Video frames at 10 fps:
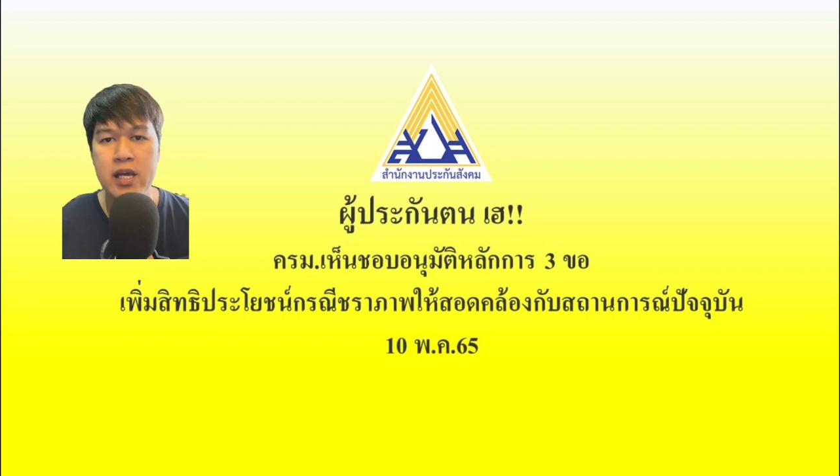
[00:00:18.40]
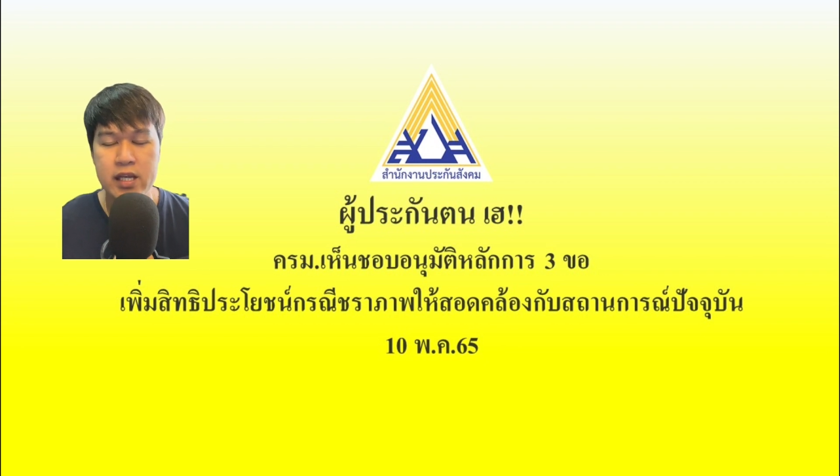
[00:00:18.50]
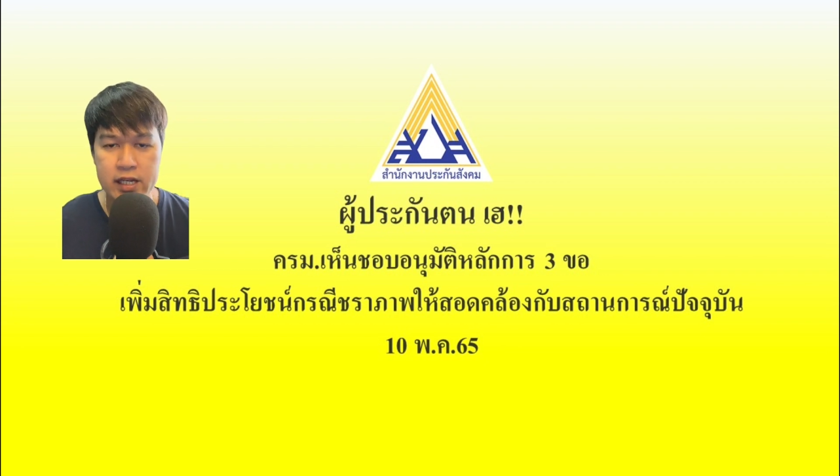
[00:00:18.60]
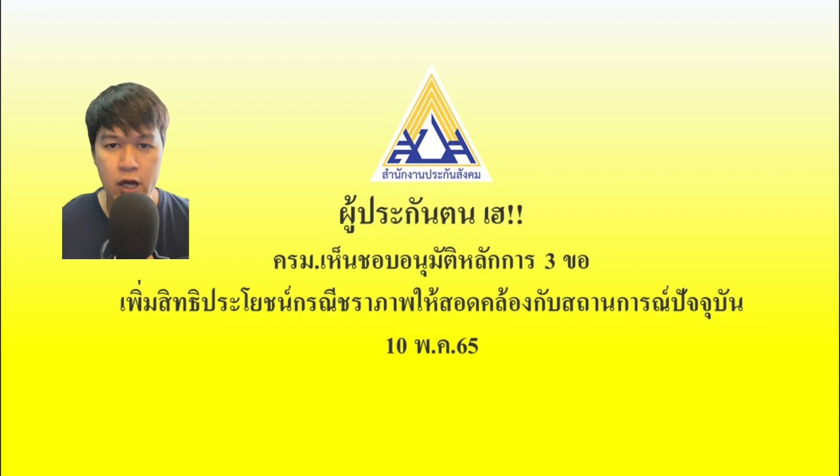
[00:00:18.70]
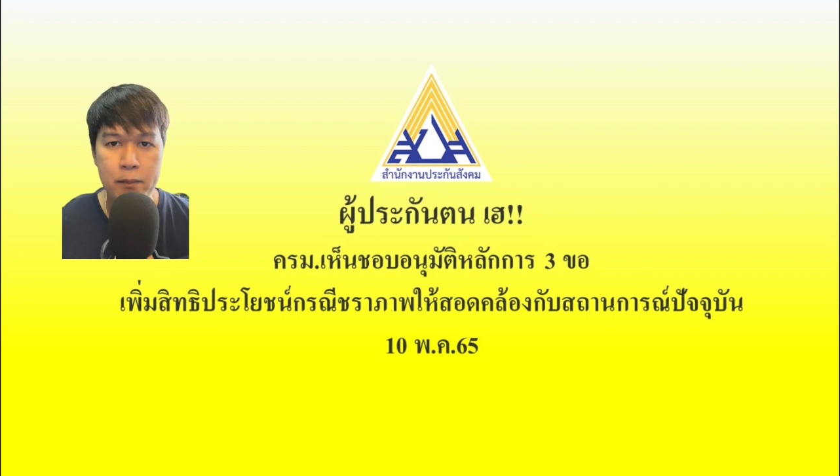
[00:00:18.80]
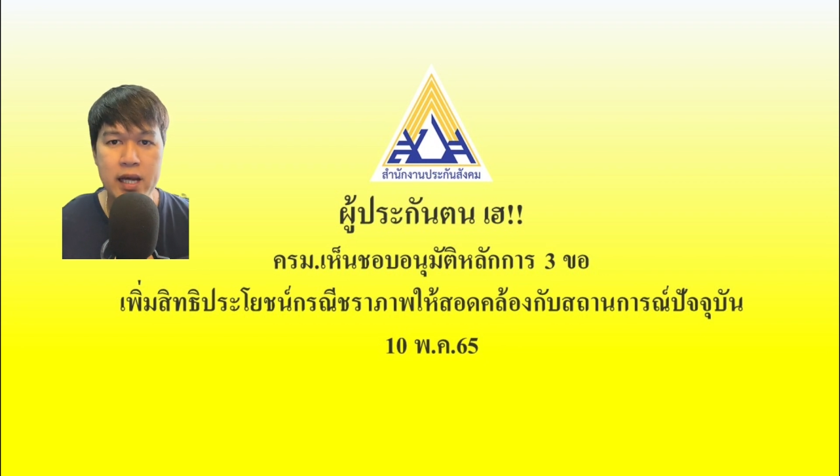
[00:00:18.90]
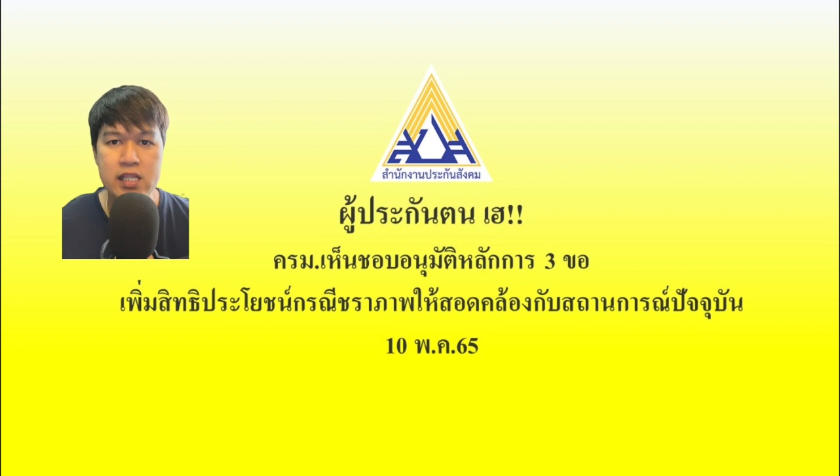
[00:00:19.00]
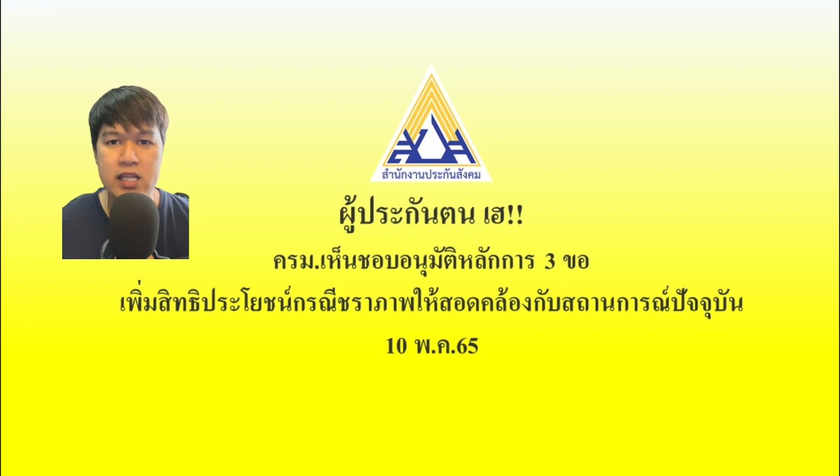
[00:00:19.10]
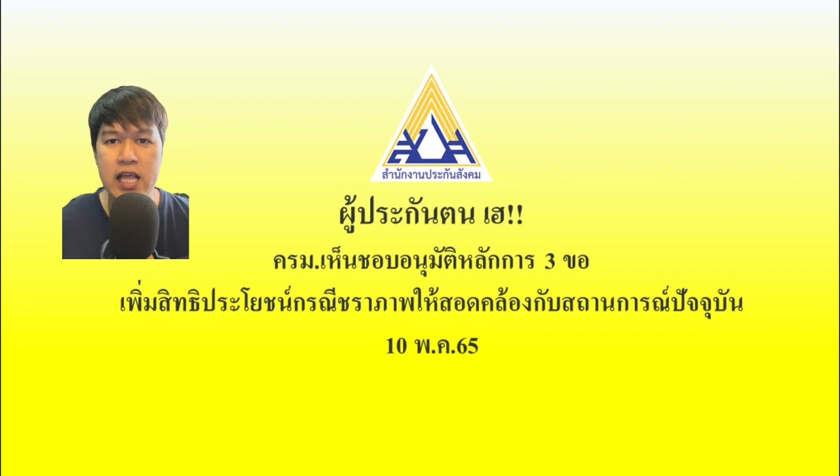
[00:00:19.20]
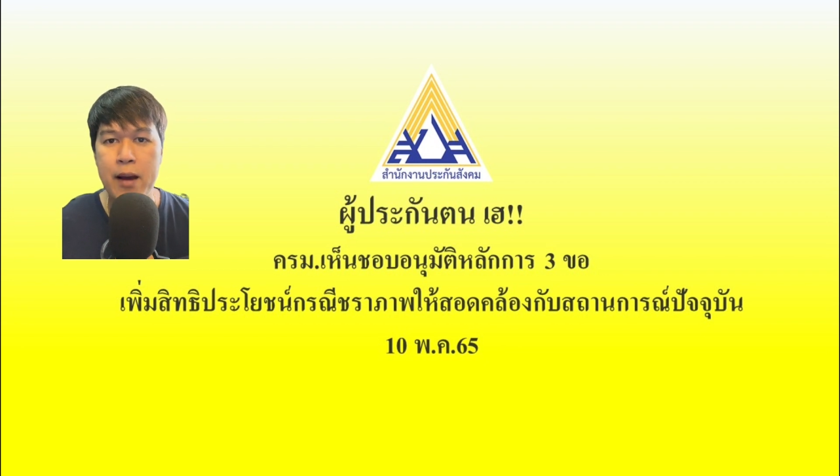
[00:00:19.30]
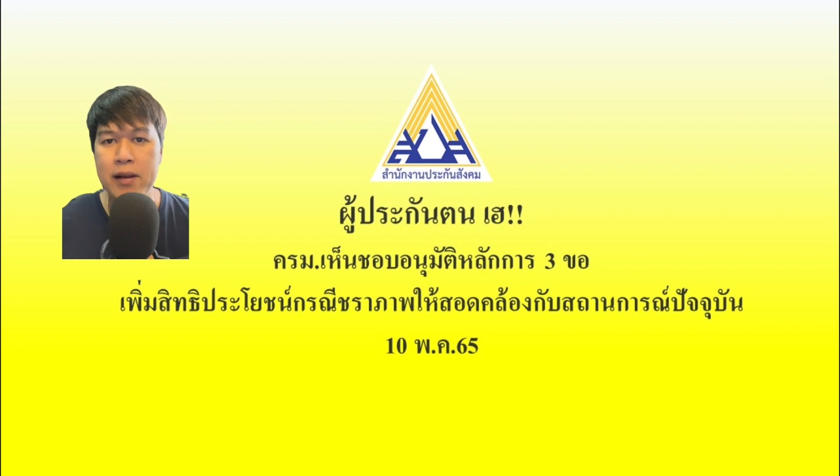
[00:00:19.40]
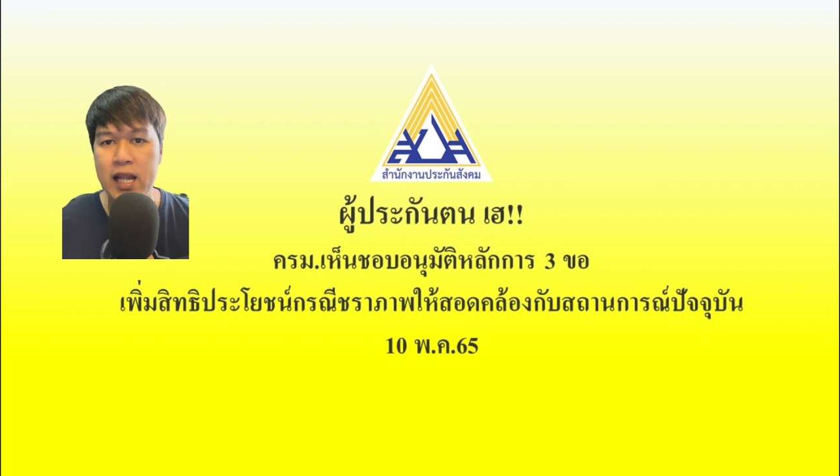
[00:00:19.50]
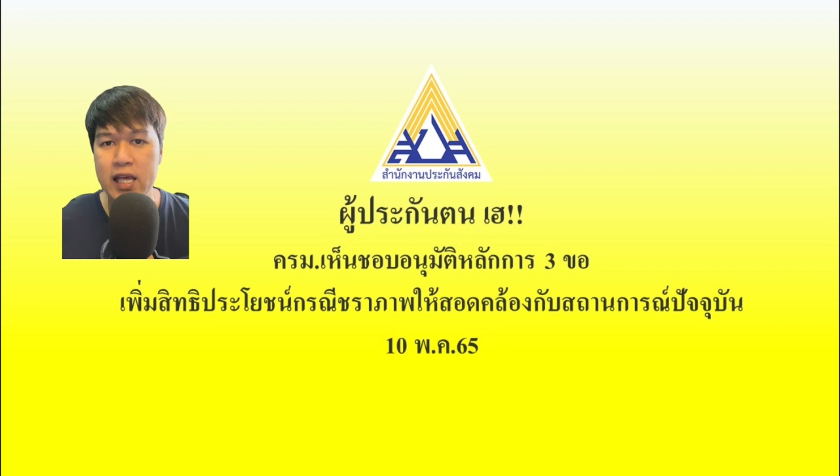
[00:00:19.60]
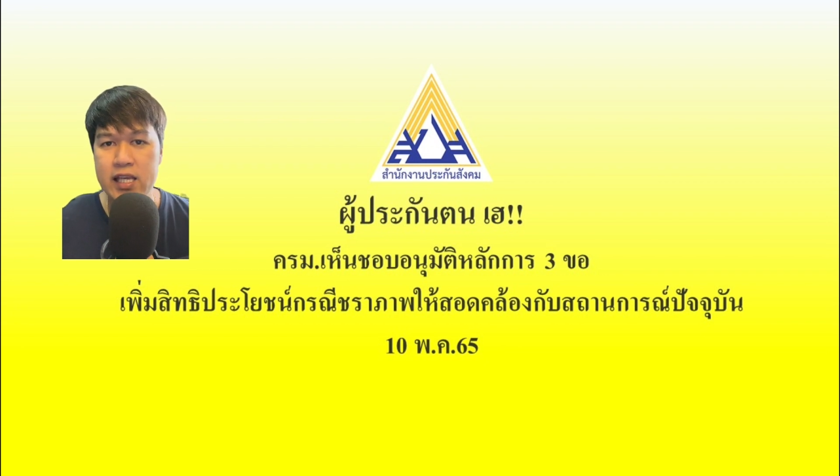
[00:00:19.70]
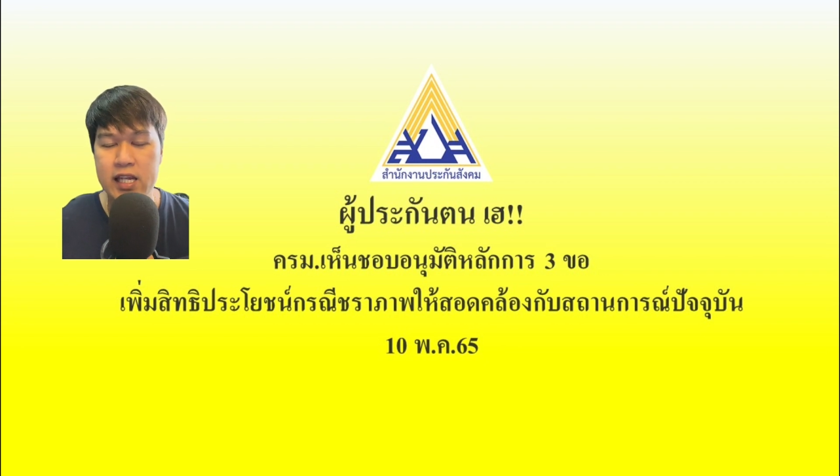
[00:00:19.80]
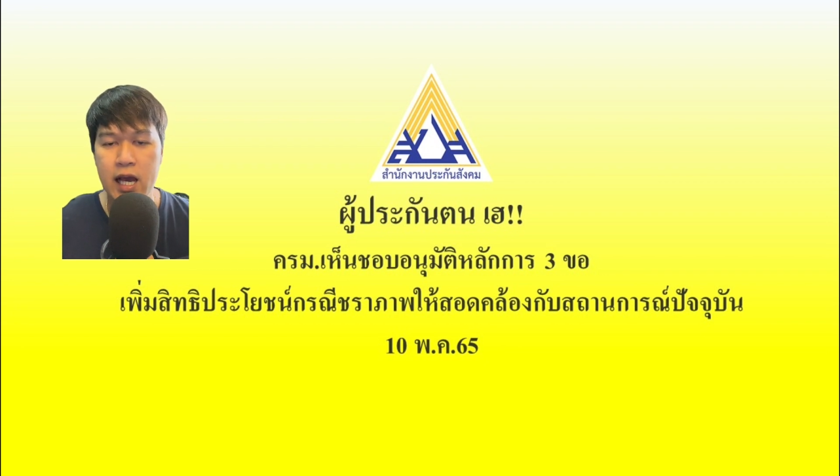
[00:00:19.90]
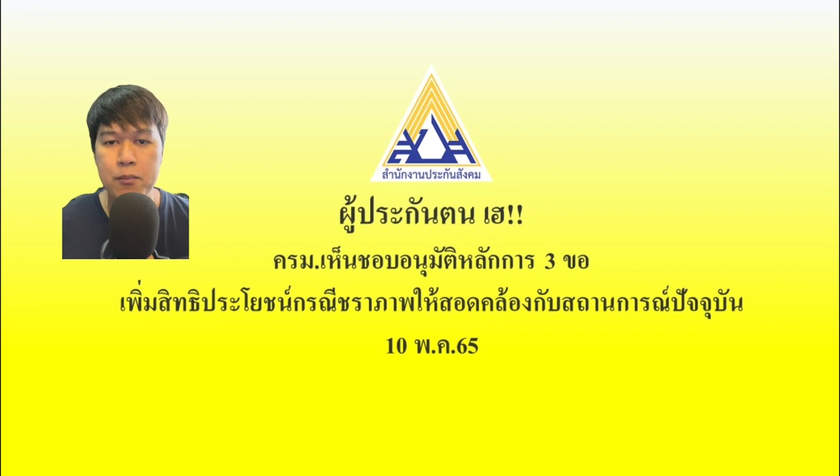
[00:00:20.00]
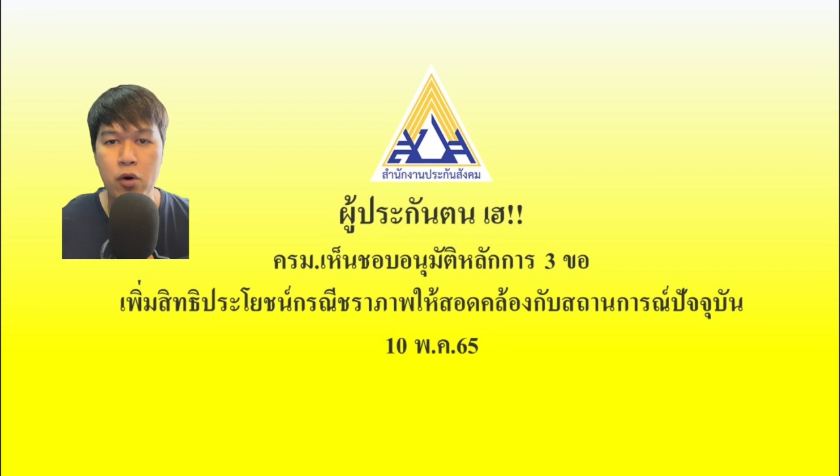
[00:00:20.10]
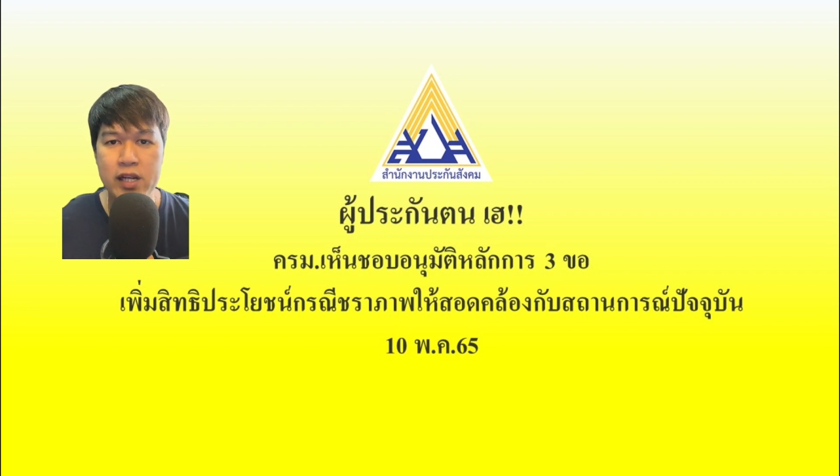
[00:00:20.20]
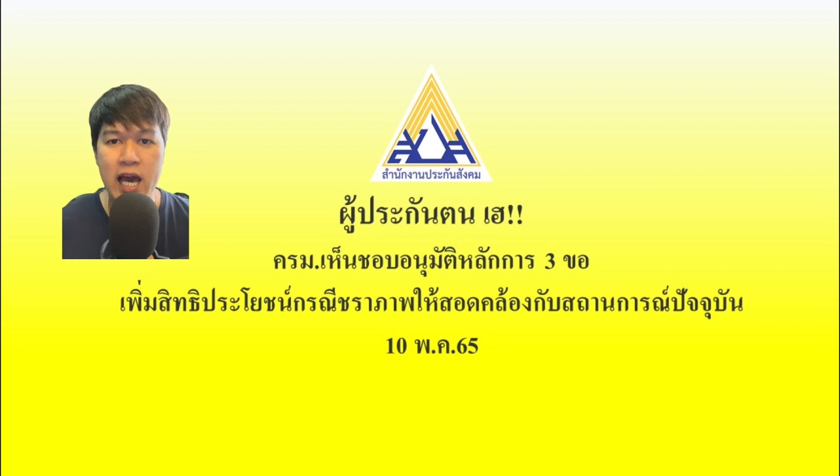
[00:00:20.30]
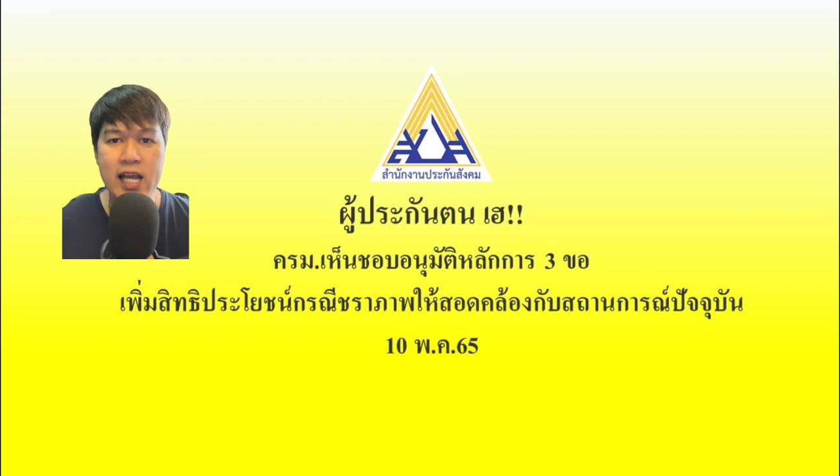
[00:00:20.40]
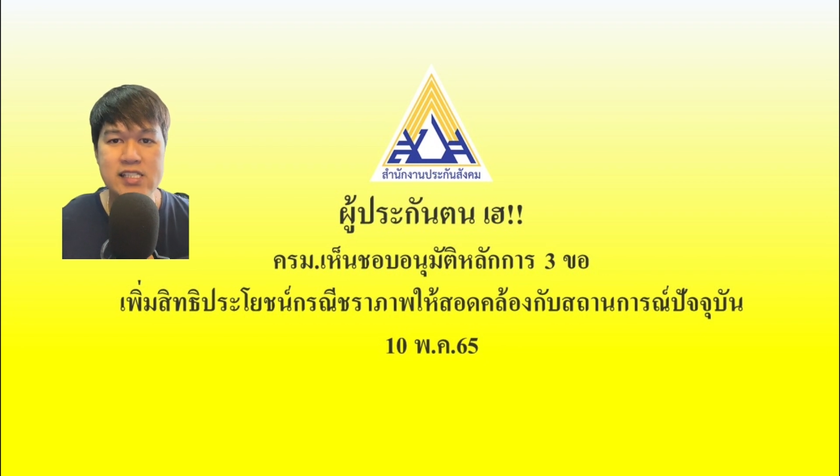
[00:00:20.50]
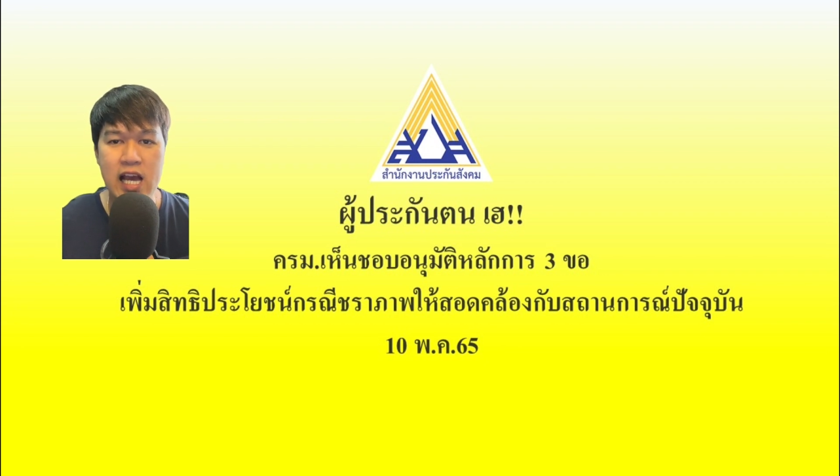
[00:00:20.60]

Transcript: เดี๋ยวมาติดตามรายละเอียดทั้งหมดได้